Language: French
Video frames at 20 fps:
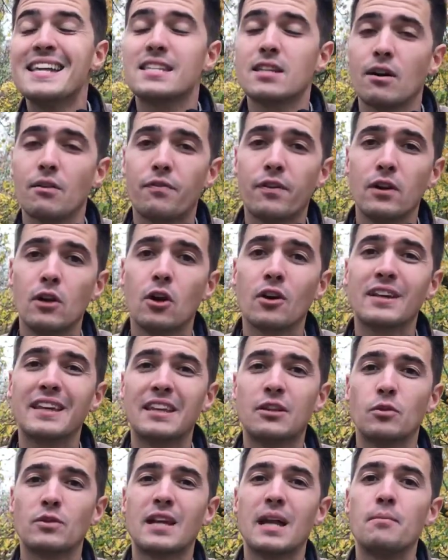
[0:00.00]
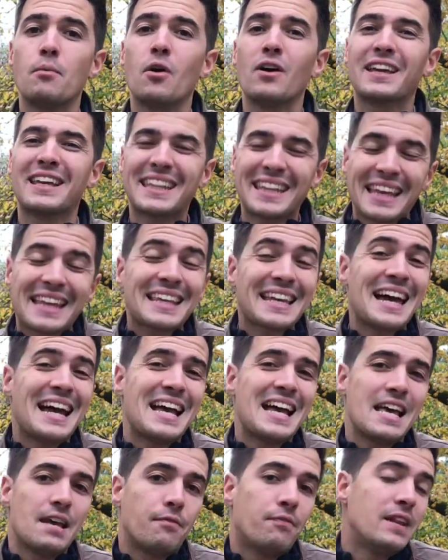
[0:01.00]
ça en fait une langue qui est totalement,
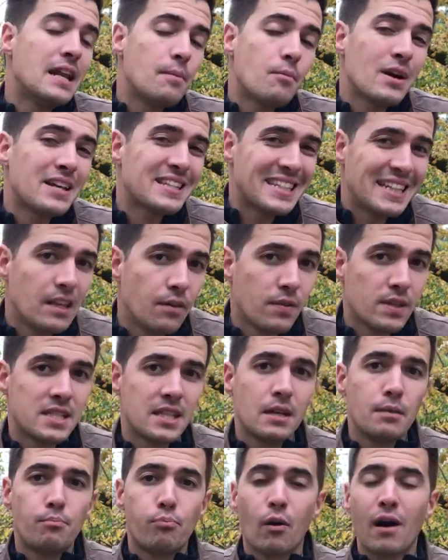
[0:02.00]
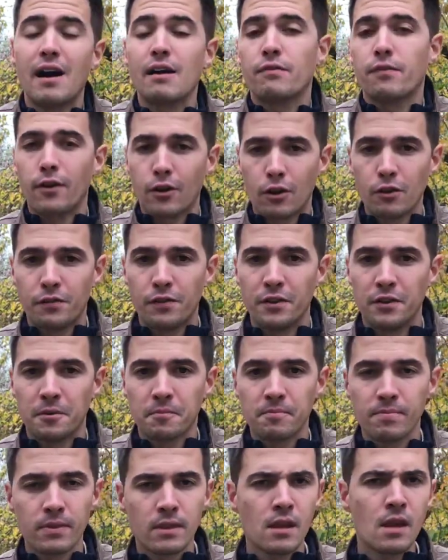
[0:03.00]
finalement assez difficile pour un francophone.
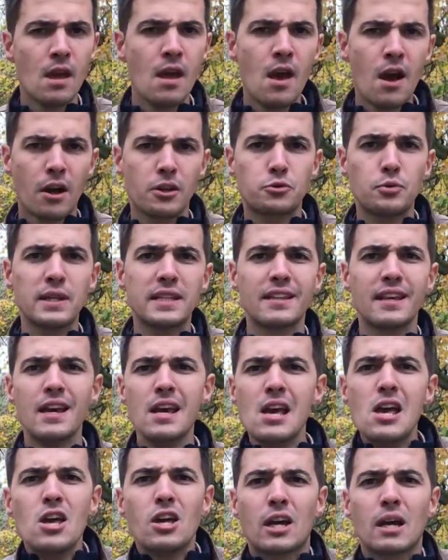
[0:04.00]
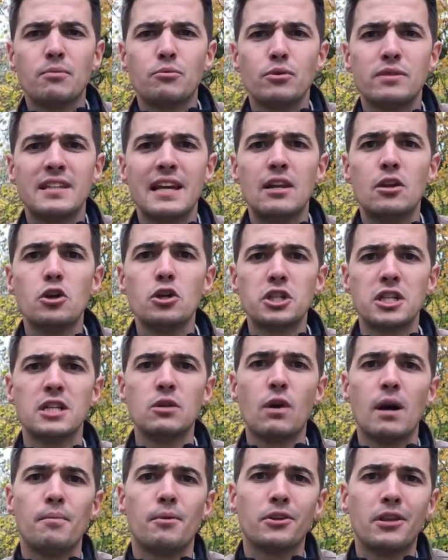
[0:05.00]
Ensuite, comme tu sais, le
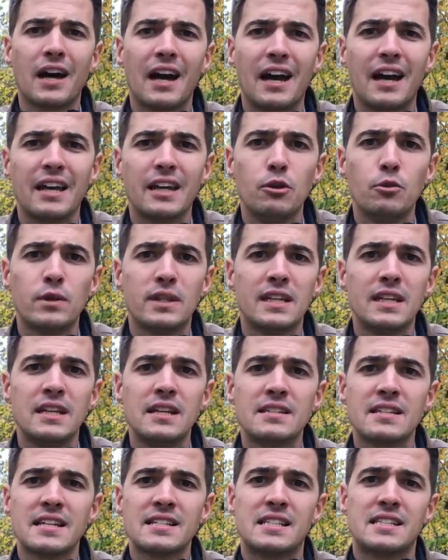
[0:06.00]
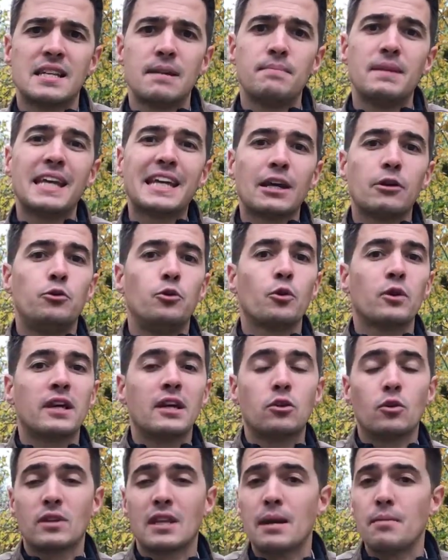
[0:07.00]
chinois mandarin, il utilise un système d'écriture qui
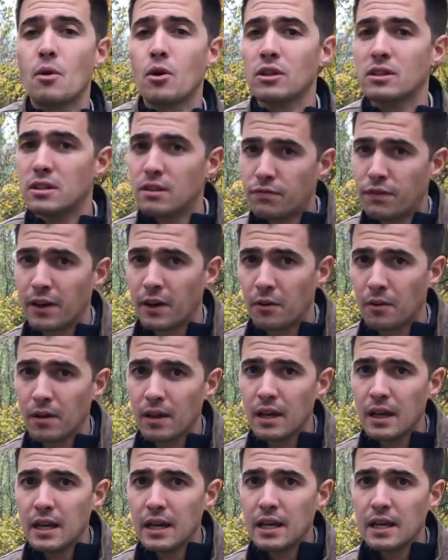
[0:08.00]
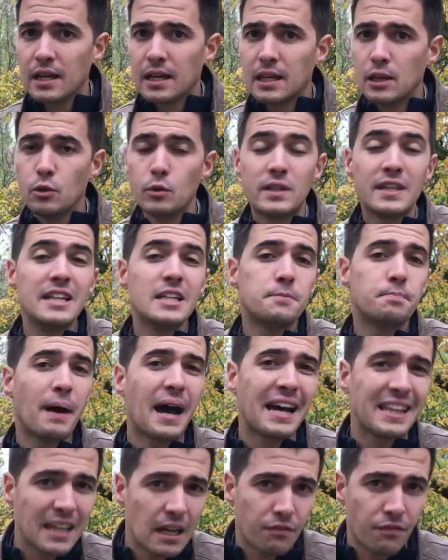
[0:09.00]
est totalement différent. Il n'utilise pas
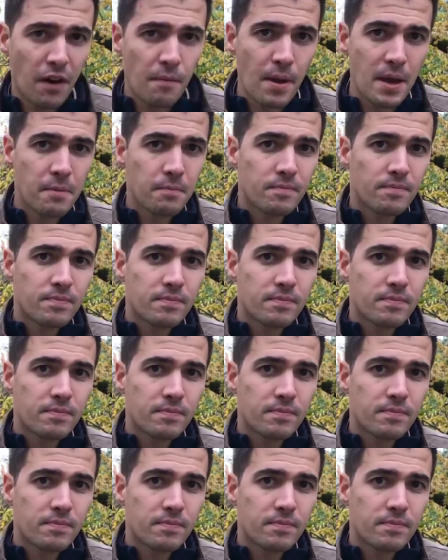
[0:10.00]
un alphabet,